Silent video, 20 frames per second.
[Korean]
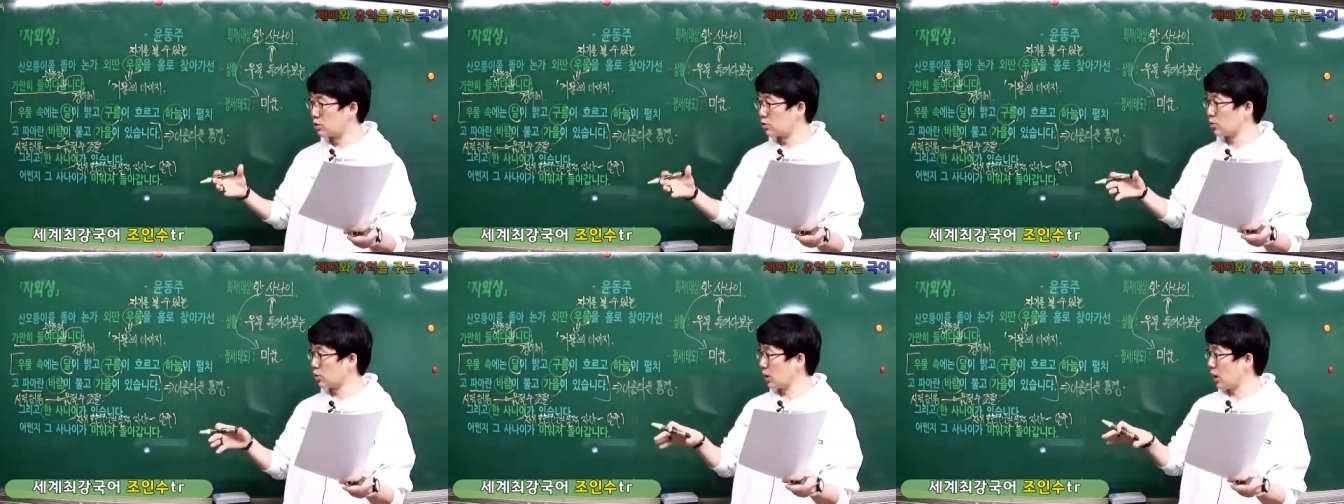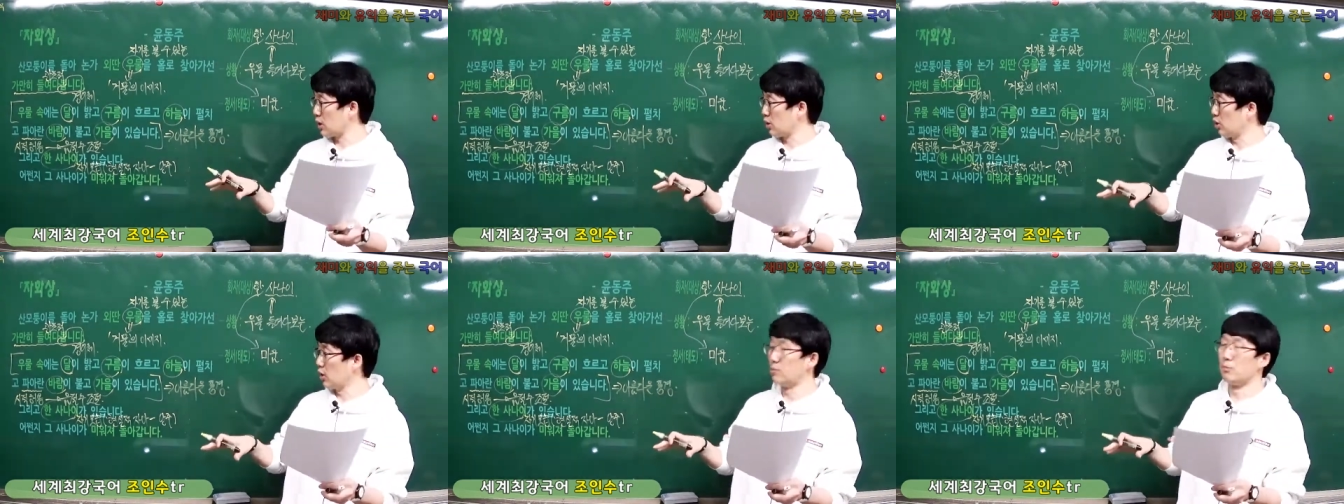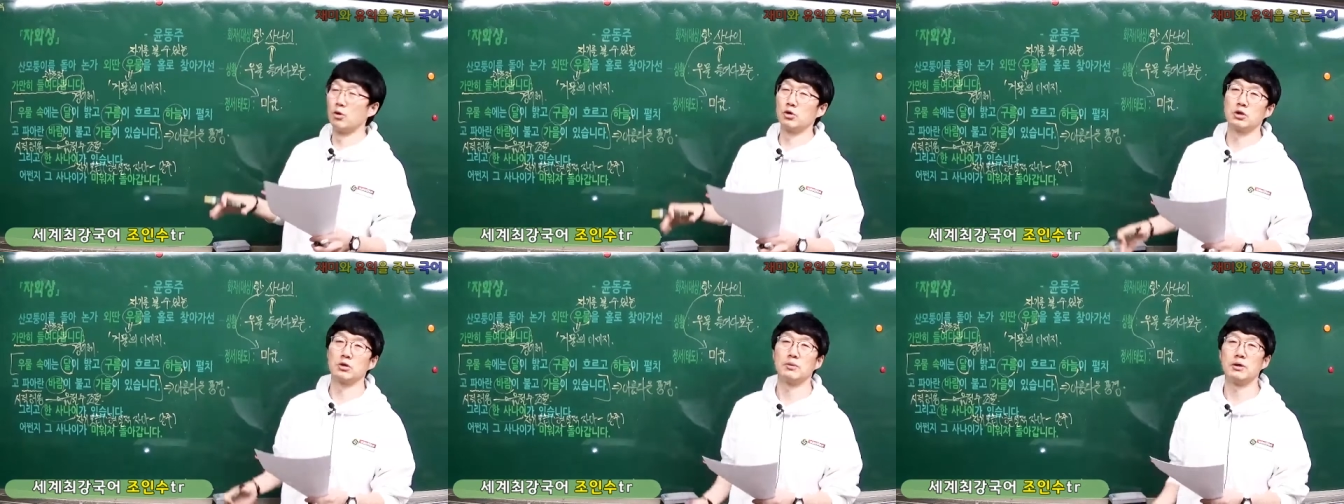속에 이런
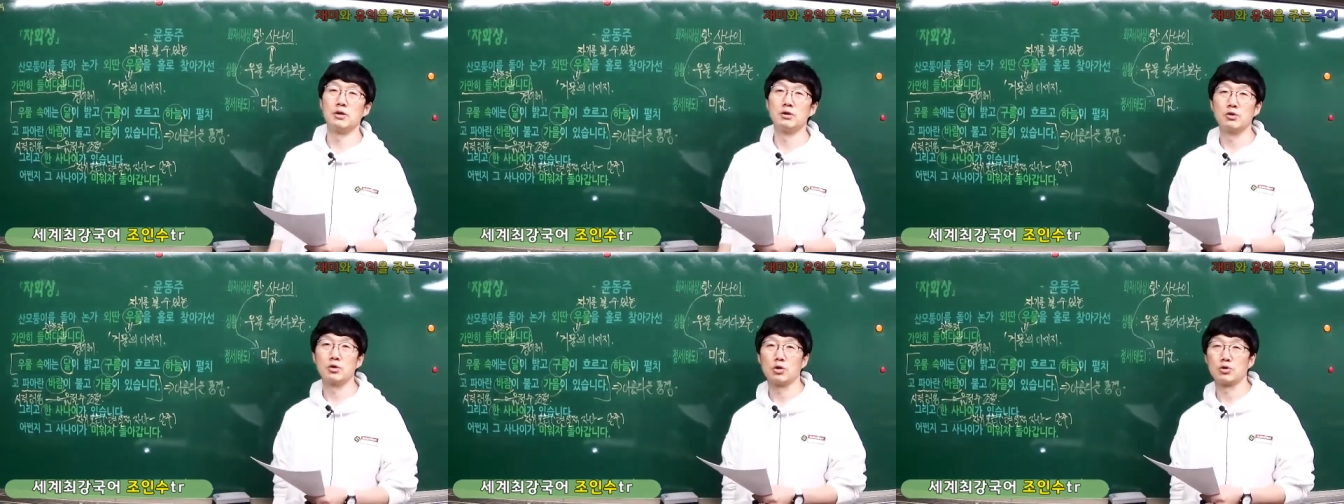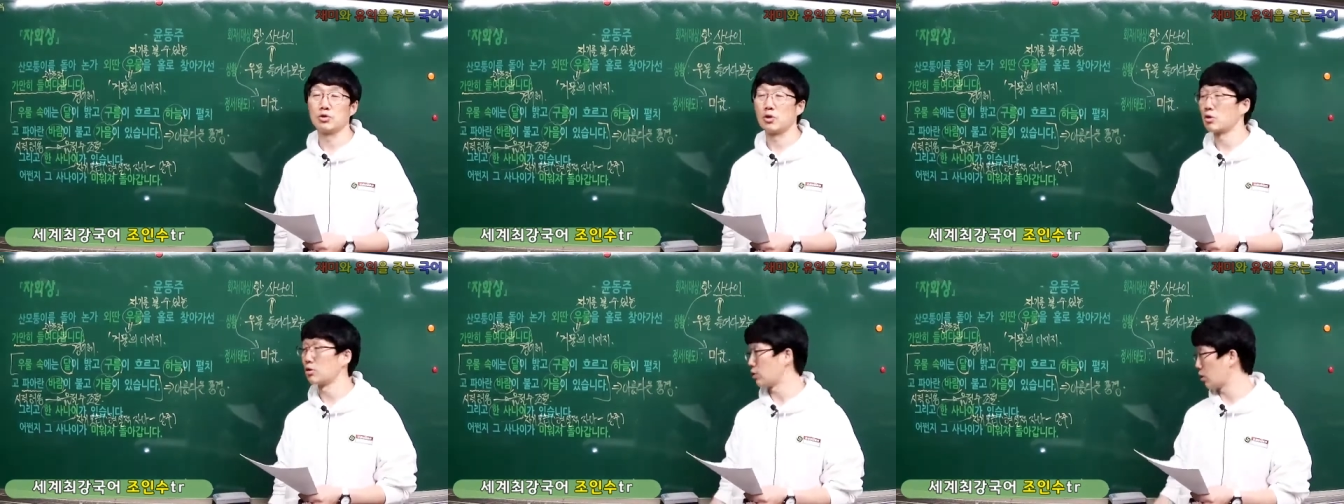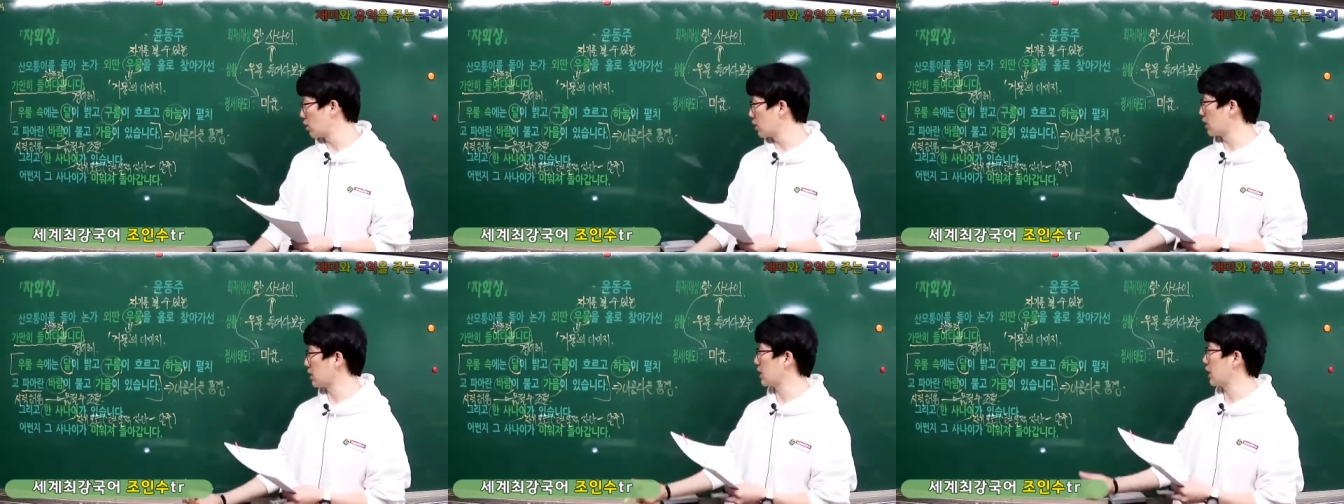모습이 있는 거죠.
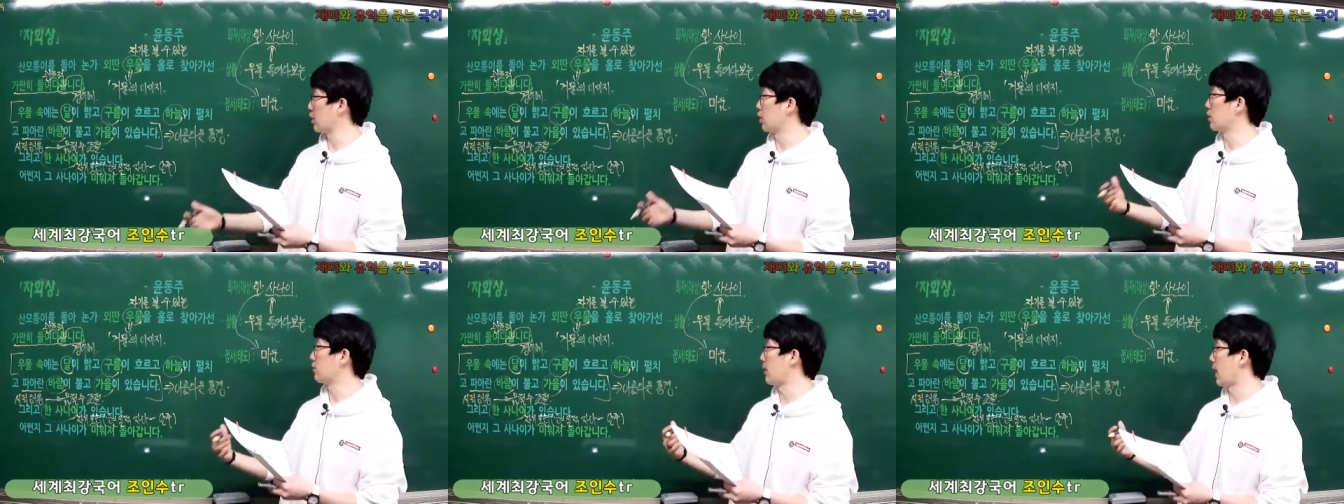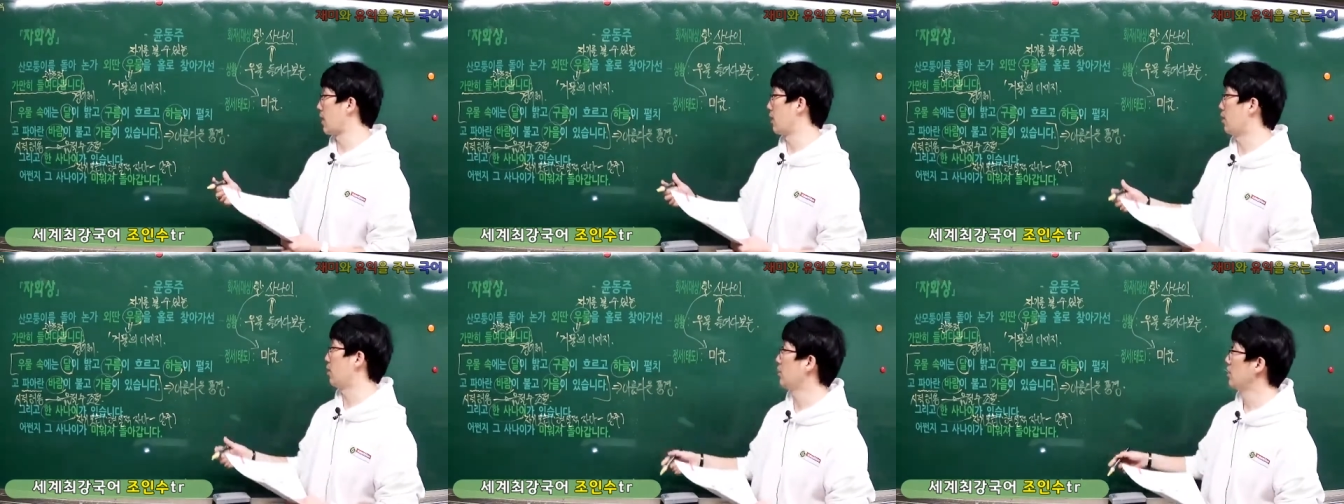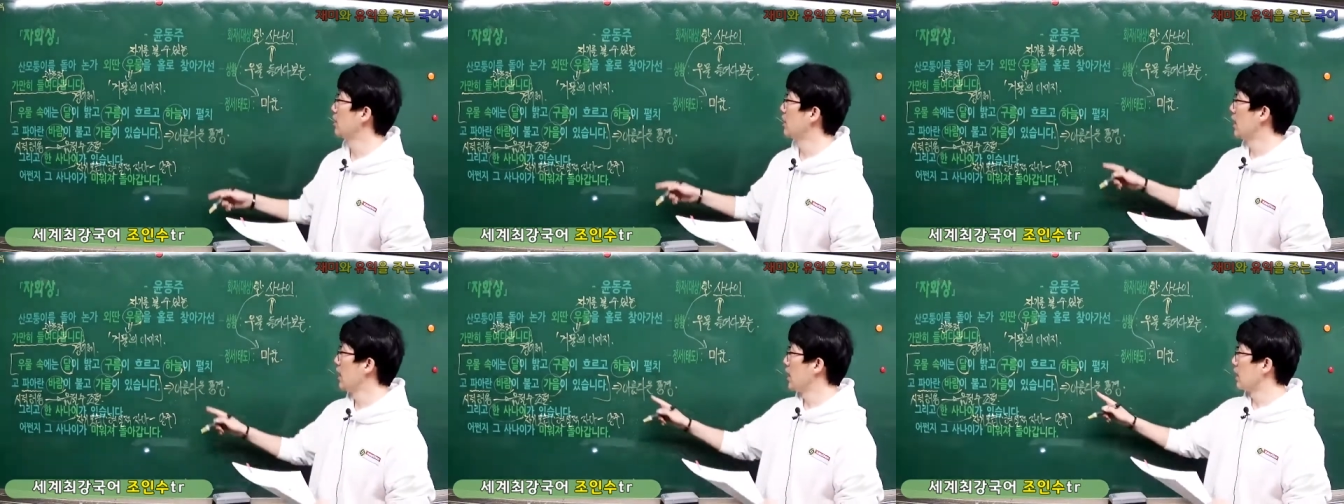그러니까 여러분
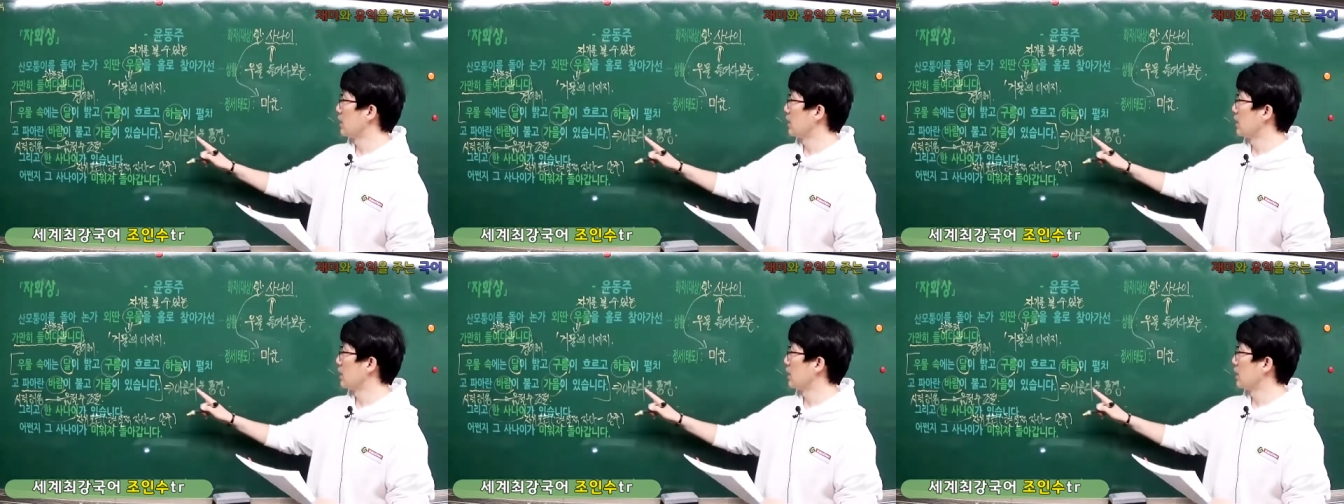봐요.